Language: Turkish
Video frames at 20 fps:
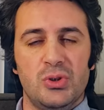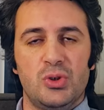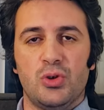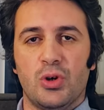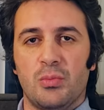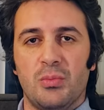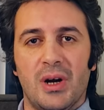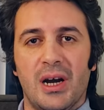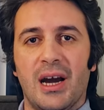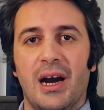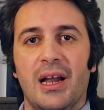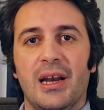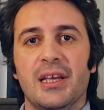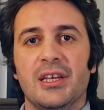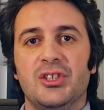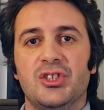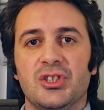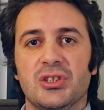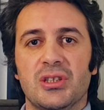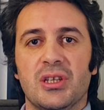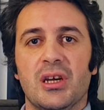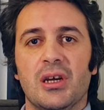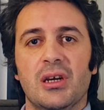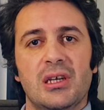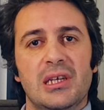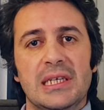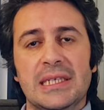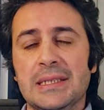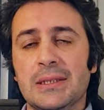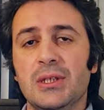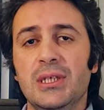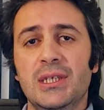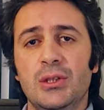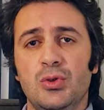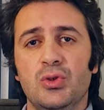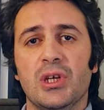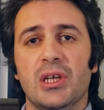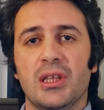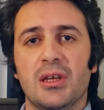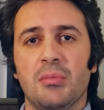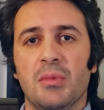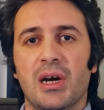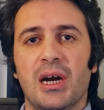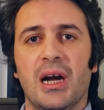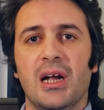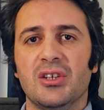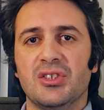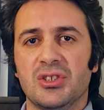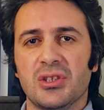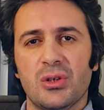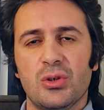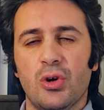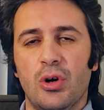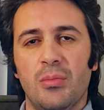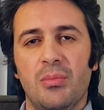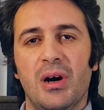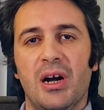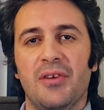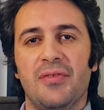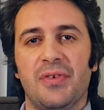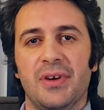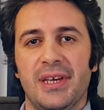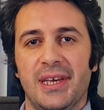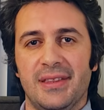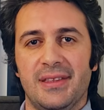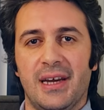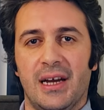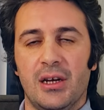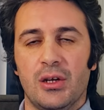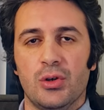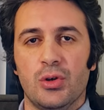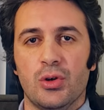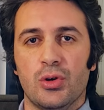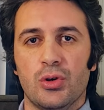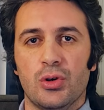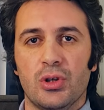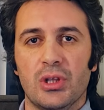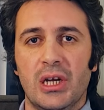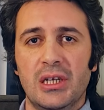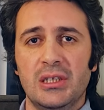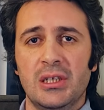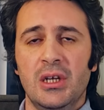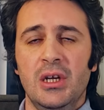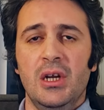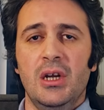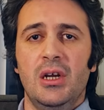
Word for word: Birçok makale içinde, iyi, iyi düzeydeki makale içinde Chrome Alpha'yı yeterli görüyorlar.